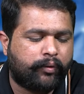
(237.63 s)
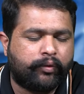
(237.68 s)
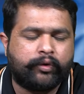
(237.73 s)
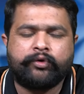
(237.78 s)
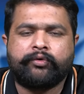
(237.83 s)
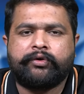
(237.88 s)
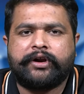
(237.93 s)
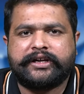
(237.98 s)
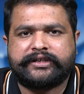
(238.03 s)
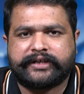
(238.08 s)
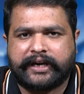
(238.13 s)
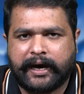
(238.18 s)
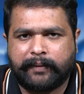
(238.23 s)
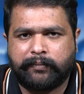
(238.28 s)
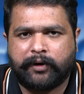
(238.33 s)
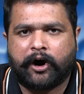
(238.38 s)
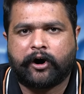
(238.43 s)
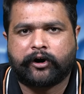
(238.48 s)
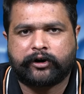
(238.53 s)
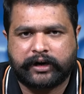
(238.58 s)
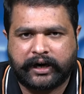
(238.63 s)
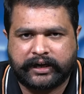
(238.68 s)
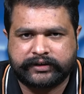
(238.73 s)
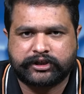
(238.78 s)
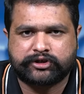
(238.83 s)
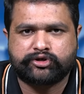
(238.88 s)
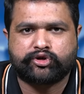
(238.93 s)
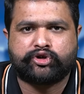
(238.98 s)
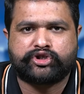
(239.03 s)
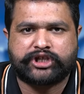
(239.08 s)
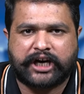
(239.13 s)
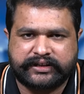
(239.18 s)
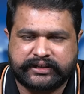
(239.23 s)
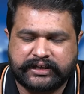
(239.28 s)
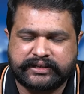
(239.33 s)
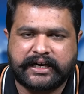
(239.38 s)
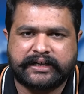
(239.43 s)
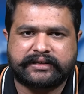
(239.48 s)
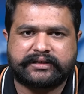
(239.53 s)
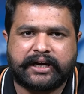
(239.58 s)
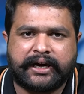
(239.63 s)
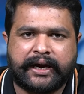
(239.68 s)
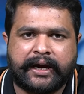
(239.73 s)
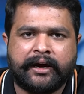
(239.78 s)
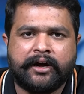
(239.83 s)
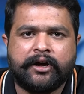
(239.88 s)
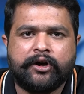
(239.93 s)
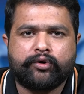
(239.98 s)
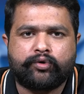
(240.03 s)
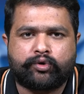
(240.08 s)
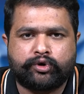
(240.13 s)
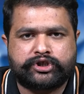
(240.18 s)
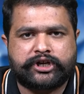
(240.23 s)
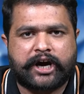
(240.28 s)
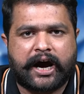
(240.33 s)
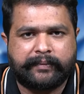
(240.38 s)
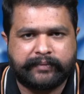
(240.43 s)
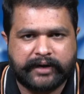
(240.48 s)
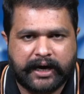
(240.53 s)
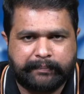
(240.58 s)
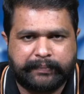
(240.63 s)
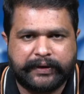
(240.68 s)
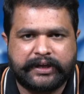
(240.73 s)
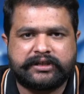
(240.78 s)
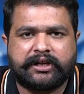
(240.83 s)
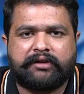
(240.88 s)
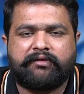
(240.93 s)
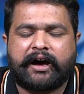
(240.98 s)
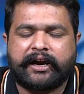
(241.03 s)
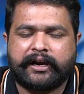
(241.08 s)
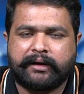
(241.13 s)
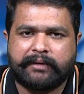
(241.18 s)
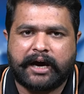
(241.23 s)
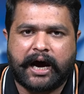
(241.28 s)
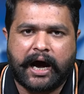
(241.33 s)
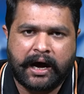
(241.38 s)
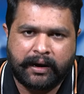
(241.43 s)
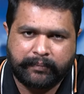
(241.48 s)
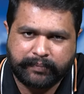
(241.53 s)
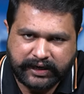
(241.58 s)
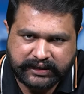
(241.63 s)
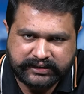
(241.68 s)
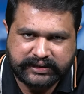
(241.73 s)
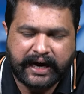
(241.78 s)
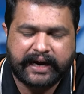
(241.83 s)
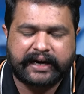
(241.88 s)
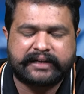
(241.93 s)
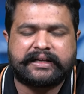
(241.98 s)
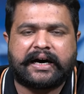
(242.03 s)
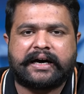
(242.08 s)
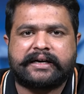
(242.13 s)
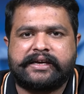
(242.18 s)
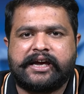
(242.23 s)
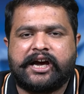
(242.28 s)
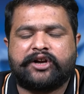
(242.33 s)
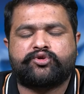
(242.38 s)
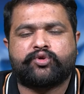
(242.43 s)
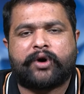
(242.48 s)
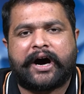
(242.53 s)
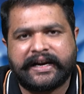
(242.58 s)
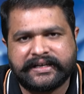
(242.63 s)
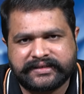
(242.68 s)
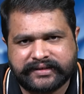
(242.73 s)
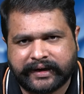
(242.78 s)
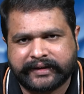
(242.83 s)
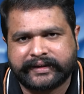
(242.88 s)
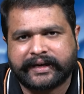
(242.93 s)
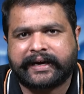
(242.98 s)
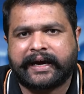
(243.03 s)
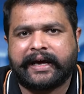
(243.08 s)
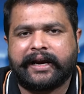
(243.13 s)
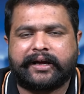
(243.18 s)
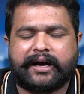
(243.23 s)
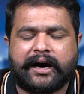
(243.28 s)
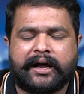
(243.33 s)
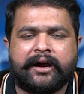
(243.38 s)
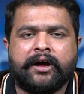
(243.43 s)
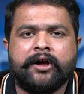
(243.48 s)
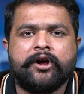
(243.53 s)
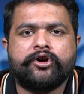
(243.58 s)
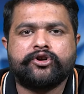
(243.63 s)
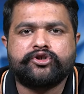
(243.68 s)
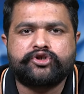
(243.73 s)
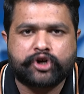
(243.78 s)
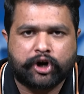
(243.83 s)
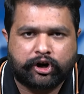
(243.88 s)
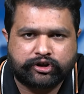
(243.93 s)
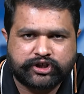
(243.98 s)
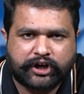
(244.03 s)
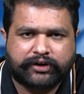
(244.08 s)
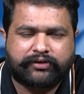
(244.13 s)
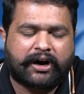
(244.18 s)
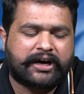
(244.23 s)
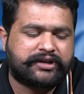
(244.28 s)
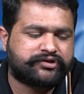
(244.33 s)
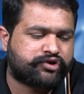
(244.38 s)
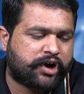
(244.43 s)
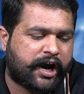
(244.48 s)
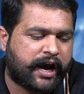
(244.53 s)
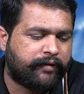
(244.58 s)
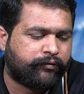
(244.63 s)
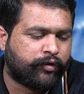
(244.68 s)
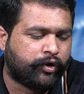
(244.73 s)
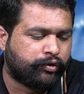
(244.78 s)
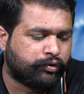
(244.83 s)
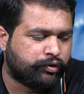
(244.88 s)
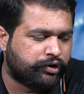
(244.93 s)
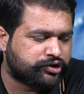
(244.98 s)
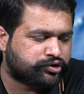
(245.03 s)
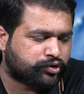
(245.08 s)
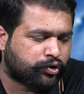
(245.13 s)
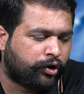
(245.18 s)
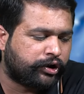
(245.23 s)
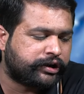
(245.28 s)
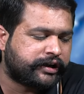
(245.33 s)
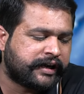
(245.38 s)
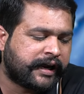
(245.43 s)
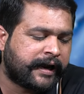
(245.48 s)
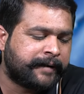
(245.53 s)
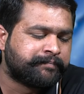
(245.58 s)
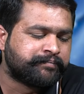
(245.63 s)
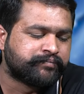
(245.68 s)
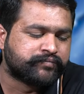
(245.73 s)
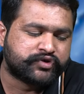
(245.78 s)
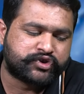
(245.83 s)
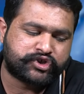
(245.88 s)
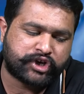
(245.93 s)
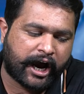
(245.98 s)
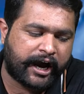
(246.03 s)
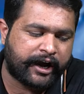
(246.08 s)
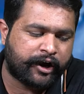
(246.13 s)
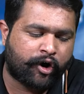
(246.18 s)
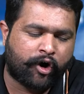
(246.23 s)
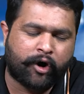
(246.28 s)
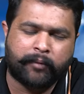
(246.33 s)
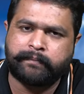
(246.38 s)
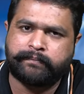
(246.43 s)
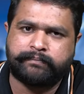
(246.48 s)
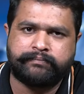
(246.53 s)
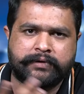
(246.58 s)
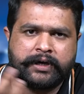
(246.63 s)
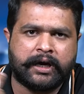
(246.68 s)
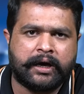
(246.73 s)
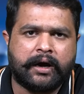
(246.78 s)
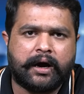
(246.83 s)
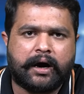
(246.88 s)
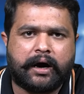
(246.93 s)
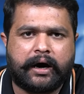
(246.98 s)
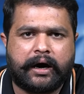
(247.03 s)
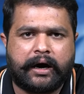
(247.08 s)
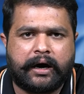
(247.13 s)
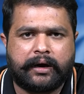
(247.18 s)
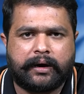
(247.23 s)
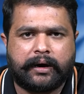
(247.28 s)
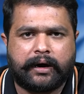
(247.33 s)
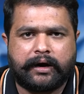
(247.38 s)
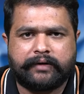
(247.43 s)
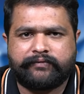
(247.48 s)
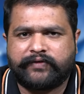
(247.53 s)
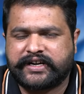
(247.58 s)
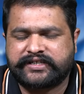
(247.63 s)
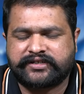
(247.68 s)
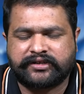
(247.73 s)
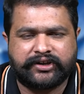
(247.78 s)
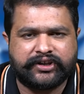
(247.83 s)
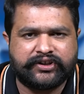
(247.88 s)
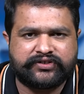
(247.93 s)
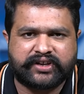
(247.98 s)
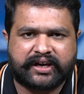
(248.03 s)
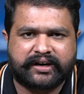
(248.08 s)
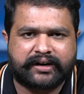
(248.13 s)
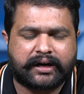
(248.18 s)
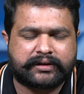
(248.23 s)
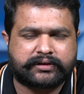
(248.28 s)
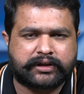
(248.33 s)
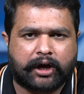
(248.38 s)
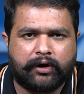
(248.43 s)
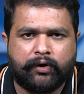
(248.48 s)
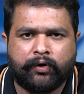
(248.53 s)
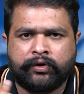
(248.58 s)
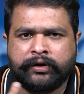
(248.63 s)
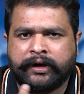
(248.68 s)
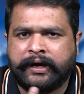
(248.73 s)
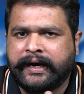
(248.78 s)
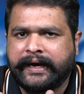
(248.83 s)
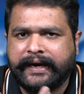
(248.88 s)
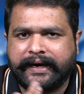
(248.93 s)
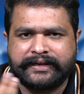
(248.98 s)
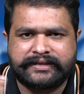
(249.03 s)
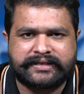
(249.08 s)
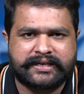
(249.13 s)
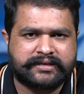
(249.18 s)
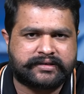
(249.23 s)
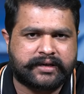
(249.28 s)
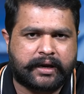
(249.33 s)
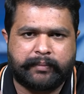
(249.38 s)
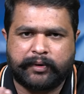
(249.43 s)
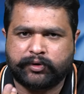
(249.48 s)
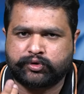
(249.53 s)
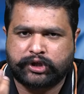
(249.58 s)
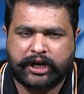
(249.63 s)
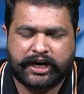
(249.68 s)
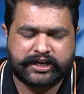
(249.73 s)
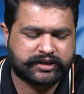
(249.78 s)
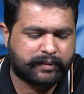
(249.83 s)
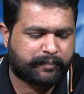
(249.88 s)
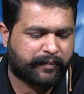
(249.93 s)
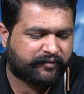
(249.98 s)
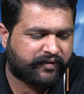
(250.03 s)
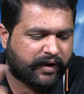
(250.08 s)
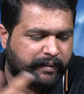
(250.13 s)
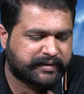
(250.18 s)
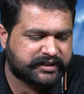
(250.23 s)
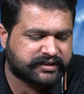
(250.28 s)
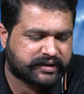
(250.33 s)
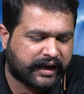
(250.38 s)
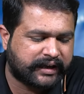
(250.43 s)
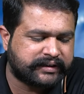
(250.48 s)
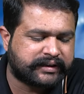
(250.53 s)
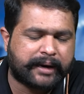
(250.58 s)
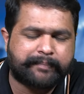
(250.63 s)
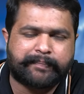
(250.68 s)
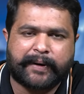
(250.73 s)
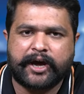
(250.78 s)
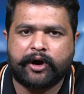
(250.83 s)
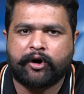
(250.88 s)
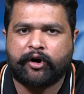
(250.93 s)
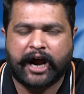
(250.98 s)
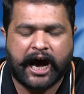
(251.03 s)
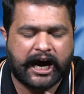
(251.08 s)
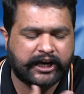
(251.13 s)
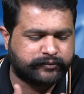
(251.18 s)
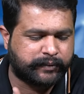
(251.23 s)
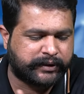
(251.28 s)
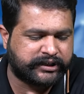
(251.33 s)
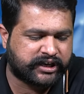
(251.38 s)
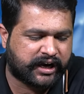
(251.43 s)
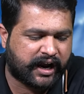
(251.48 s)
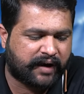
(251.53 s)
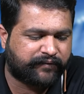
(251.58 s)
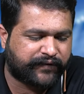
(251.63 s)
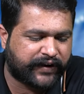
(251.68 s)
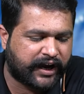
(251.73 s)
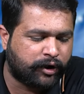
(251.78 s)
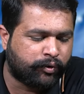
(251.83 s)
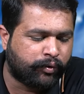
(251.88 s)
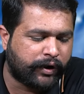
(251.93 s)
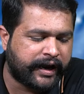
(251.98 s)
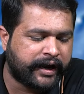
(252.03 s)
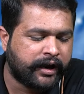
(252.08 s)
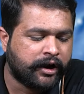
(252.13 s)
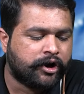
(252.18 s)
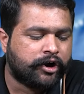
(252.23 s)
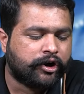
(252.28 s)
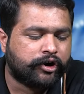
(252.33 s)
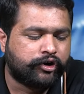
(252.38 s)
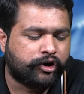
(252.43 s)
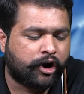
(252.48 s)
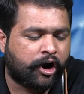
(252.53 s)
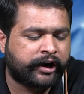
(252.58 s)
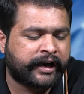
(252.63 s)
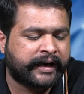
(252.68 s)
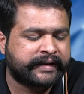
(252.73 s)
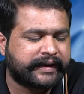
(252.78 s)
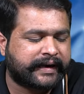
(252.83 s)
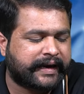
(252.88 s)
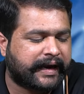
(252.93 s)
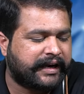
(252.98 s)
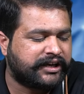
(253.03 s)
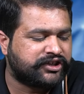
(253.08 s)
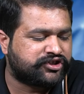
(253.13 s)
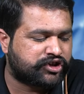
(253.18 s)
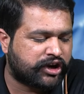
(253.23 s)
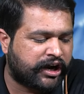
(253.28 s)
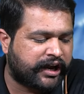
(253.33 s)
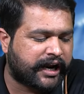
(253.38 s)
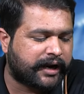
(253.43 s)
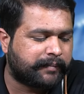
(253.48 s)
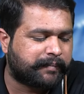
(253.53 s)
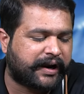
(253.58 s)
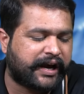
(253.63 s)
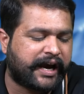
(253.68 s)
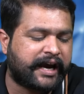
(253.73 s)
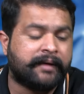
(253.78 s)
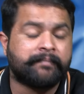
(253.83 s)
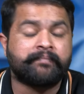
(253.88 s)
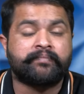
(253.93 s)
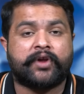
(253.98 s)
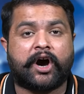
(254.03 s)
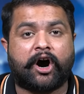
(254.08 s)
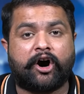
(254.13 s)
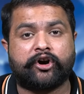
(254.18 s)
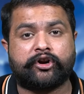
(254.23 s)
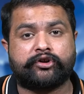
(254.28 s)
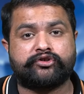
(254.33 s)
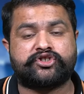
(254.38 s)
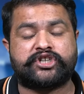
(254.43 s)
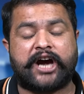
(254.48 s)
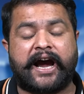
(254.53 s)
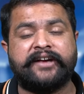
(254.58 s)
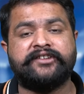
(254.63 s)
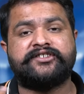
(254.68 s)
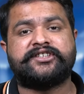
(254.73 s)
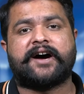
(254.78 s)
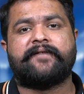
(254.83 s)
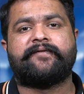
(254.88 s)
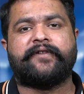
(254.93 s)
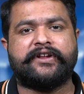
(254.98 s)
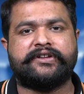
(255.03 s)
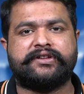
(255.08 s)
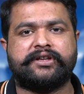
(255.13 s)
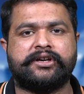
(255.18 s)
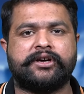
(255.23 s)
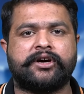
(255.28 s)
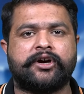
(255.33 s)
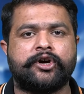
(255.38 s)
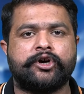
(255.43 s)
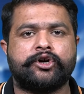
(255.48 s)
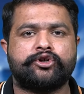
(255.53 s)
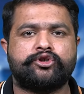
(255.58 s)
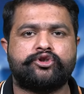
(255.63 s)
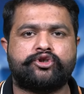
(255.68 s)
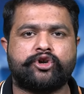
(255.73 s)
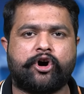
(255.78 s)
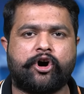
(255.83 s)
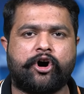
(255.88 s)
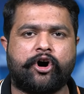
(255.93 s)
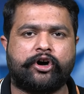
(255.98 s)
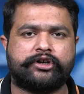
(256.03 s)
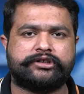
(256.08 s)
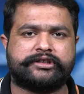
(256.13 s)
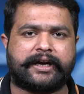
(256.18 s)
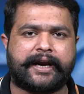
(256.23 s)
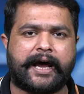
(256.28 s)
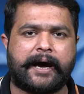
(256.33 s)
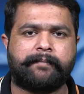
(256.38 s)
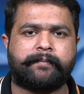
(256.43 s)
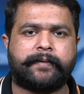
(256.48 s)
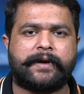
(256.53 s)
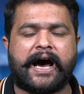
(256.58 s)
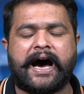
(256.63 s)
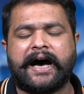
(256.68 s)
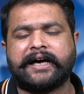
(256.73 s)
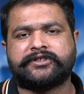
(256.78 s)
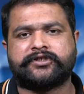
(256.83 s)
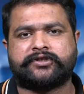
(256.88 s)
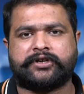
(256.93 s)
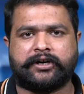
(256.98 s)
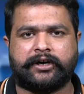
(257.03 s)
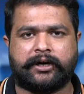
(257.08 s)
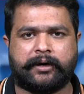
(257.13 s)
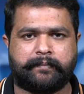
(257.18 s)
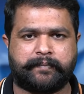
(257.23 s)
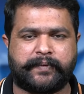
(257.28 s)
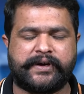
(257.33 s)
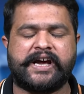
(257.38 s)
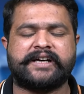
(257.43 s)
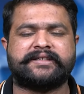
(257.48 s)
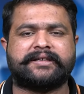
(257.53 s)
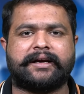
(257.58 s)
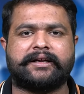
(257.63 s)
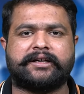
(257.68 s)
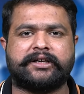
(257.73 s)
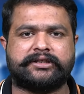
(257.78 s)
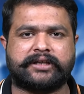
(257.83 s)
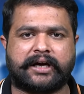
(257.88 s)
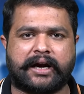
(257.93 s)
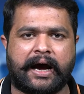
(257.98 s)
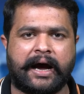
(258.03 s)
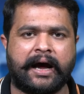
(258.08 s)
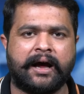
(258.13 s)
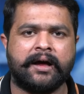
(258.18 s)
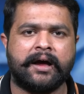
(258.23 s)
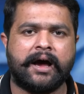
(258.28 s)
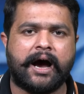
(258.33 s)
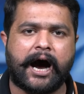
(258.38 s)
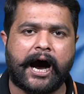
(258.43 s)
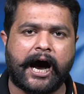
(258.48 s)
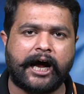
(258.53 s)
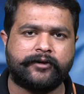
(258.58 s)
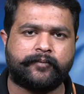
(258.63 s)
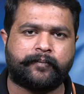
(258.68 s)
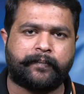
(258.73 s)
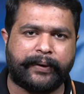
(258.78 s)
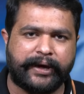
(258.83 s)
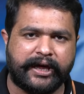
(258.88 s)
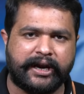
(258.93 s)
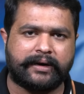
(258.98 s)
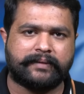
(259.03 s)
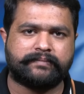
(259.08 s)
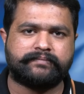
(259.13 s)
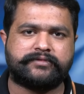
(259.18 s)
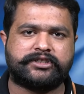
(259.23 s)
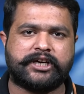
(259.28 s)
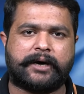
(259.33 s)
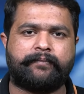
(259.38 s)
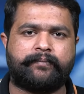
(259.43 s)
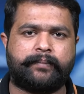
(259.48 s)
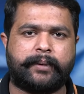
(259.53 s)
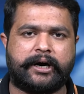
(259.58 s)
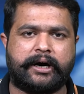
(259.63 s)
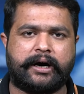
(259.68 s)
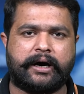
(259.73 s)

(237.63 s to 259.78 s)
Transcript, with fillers: उन्होंने जनाब लाहौर कलंदर्स को जाते जाते कुछ कामयाबी दिलवाने में अहम किरदार अदा किया 44 गेंदे खेलकर चौसठ रन जो हैं वो उन्होंने स्कोर किए शाय होप वेस्ट इंडीज से इनका ताल्लुक इस सीजन में उस तरह से परफॉर्मेंस नहीं दे पाए और आज भी जनाब फेल हुए नौ गेंदे खेली छह रन बनाए और शाइन शाह फरीदी जो जनाब लास्ट पीएसएल की तरह आज फिर जब